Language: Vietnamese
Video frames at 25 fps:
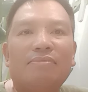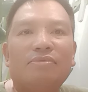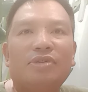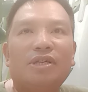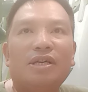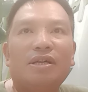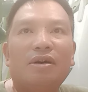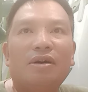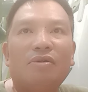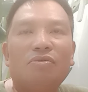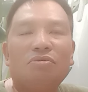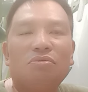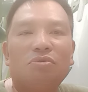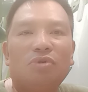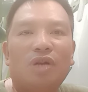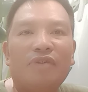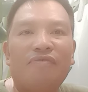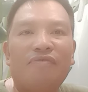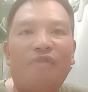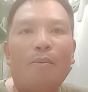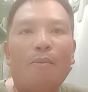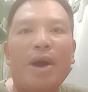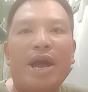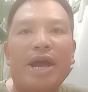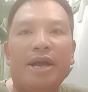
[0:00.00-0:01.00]
thì làm gì
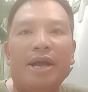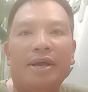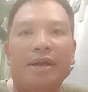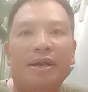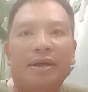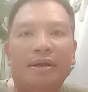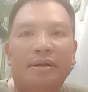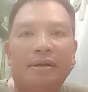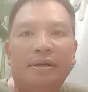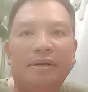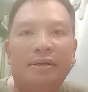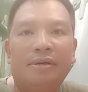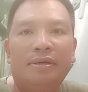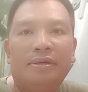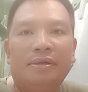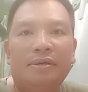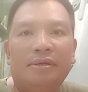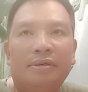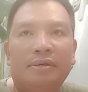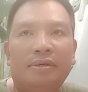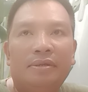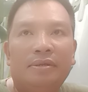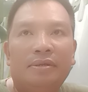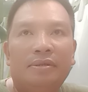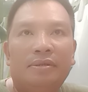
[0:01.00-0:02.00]
lấy phong bì
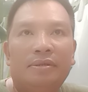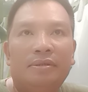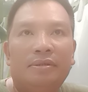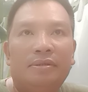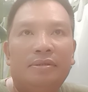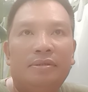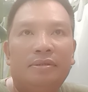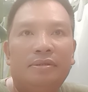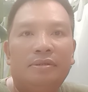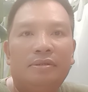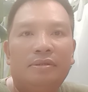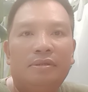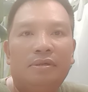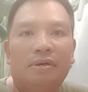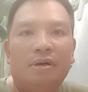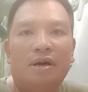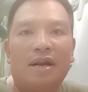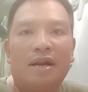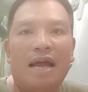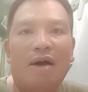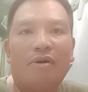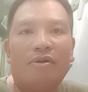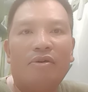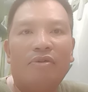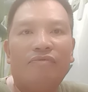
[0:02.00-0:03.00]

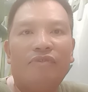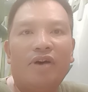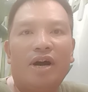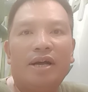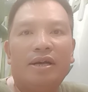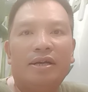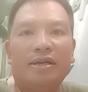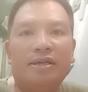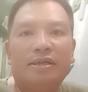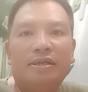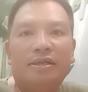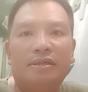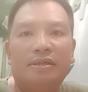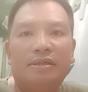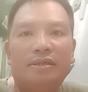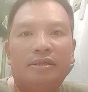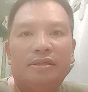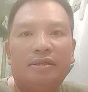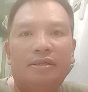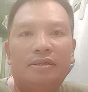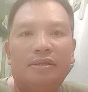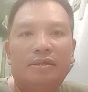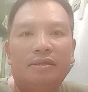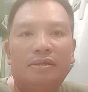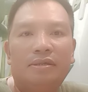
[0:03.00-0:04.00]
lừa đảo đến vậy
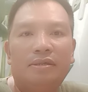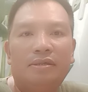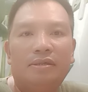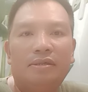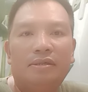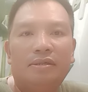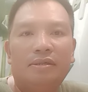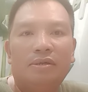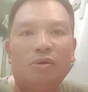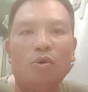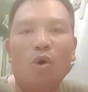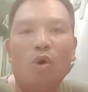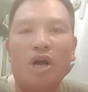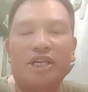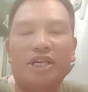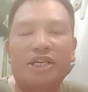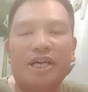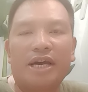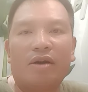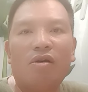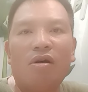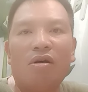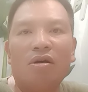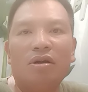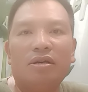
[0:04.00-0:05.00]
đuổi
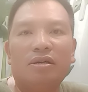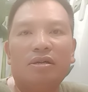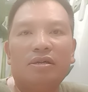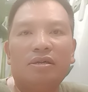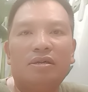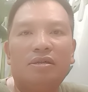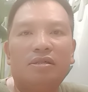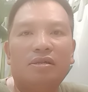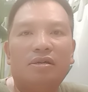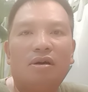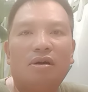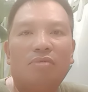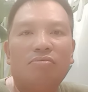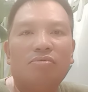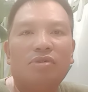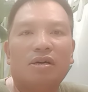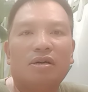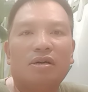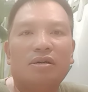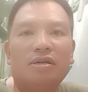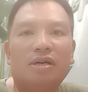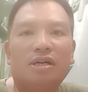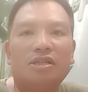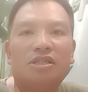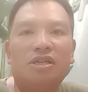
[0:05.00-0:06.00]
trẻ con không
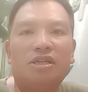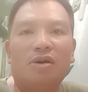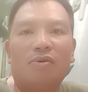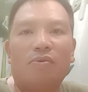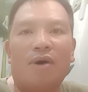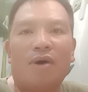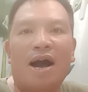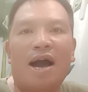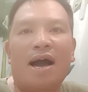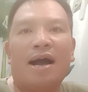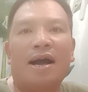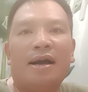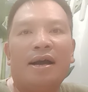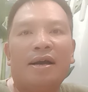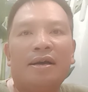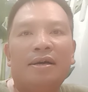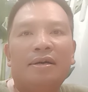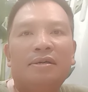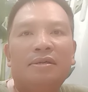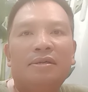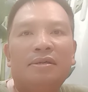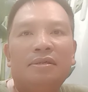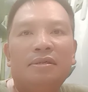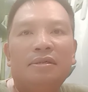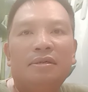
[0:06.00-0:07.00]
được chia quà
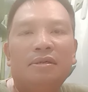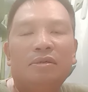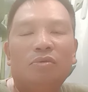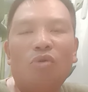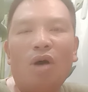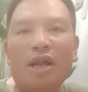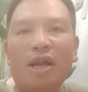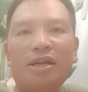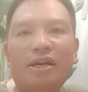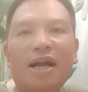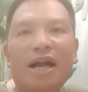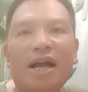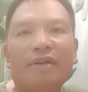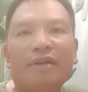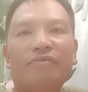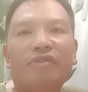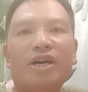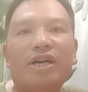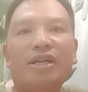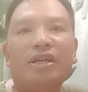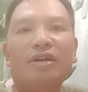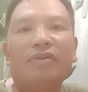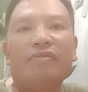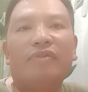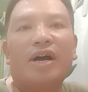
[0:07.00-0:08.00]
toàn những hành
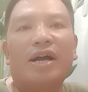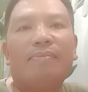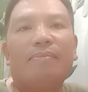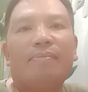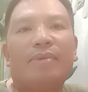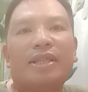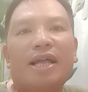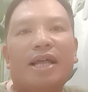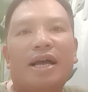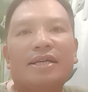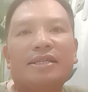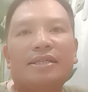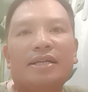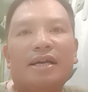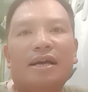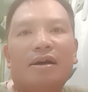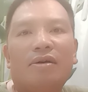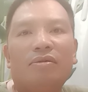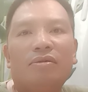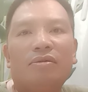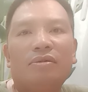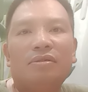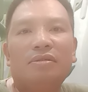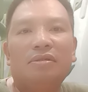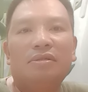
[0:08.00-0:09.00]
vi như vậy mà tại sao
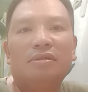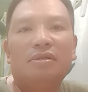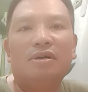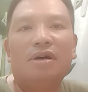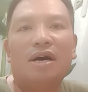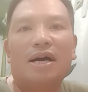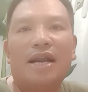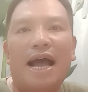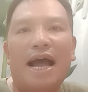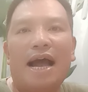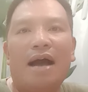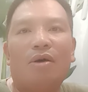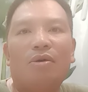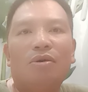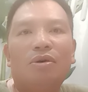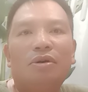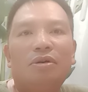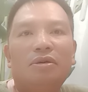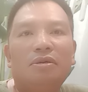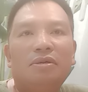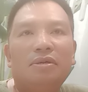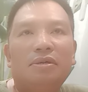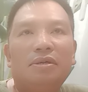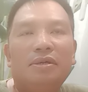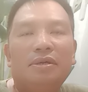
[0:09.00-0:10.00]
lừa đảo
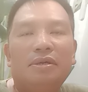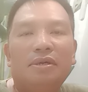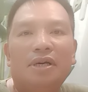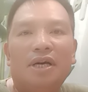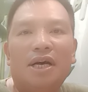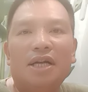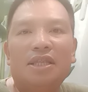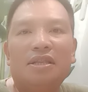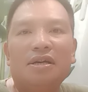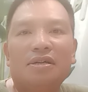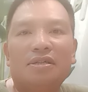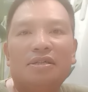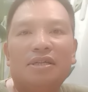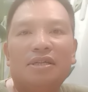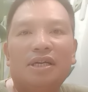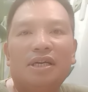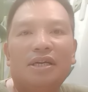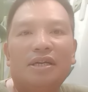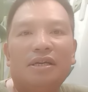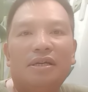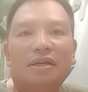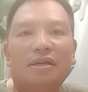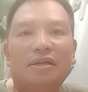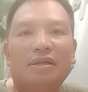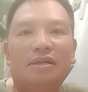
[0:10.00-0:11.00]
khất thực
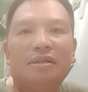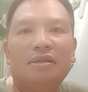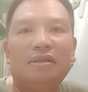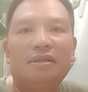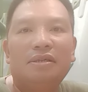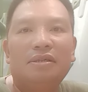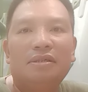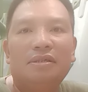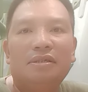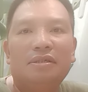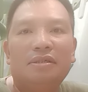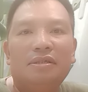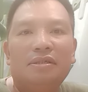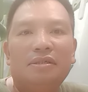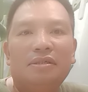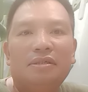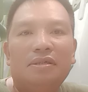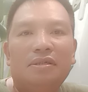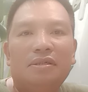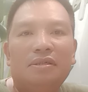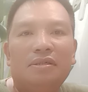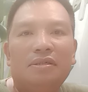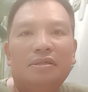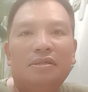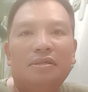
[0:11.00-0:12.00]
gì
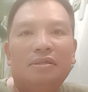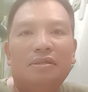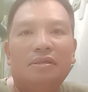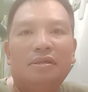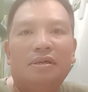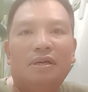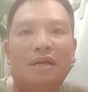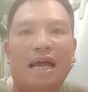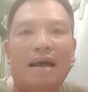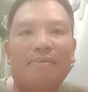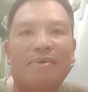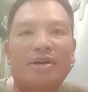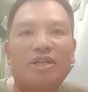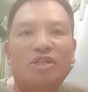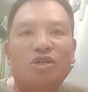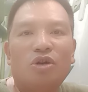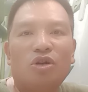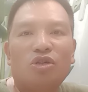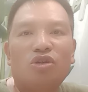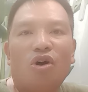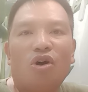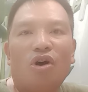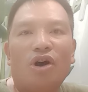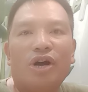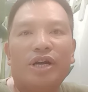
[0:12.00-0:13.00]
làm cái
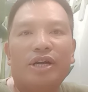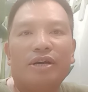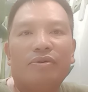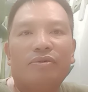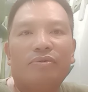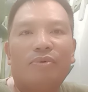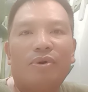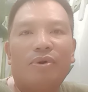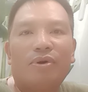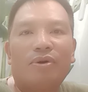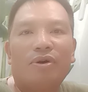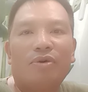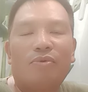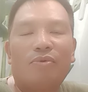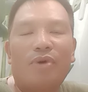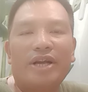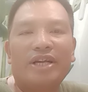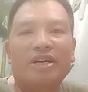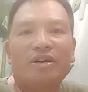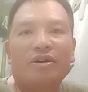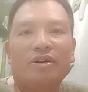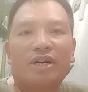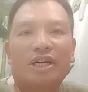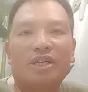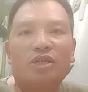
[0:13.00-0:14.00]
trò tròi
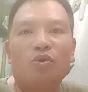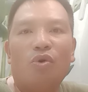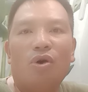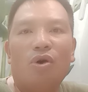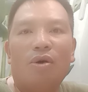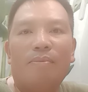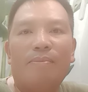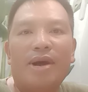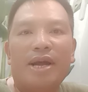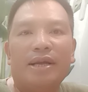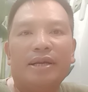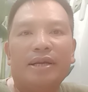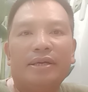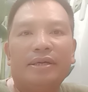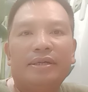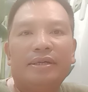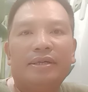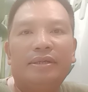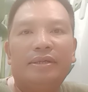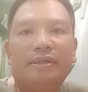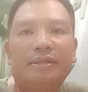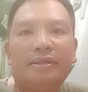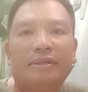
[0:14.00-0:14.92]
quanh cái chùa mình